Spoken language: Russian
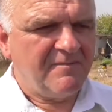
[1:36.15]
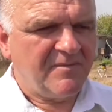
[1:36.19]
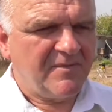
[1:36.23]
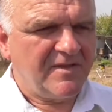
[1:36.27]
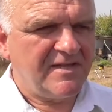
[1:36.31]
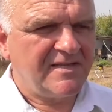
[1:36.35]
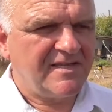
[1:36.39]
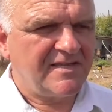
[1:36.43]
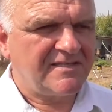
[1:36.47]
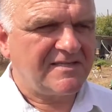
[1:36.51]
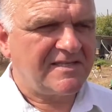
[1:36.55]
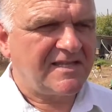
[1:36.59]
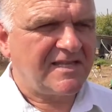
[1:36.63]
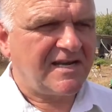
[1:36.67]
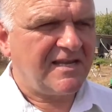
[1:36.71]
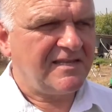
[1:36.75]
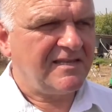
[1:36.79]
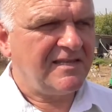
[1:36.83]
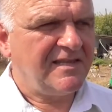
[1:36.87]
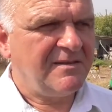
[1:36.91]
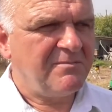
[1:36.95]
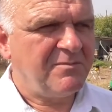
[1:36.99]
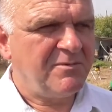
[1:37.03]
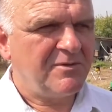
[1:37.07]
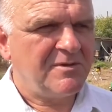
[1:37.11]
это
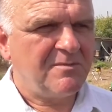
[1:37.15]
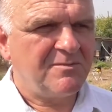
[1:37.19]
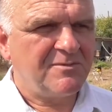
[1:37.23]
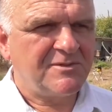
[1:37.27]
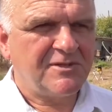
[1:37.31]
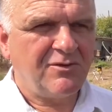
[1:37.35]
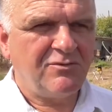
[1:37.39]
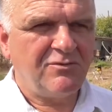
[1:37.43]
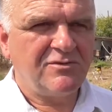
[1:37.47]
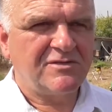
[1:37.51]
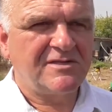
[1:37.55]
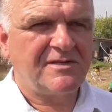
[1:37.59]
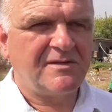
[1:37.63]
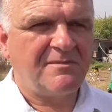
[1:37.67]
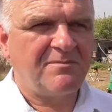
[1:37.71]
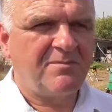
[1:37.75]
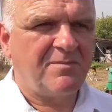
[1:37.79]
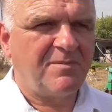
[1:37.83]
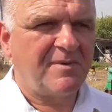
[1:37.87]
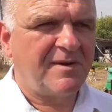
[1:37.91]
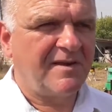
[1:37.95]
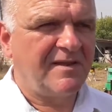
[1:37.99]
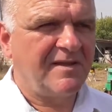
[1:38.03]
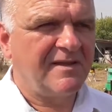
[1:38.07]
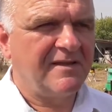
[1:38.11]
затратно, и потом остаются
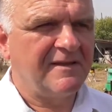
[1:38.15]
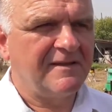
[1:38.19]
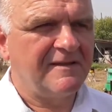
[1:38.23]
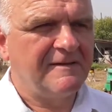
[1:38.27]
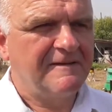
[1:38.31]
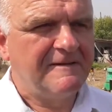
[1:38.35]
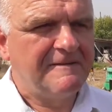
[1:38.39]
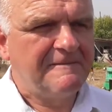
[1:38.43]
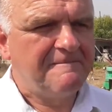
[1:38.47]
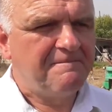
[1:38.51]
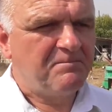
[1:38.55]
при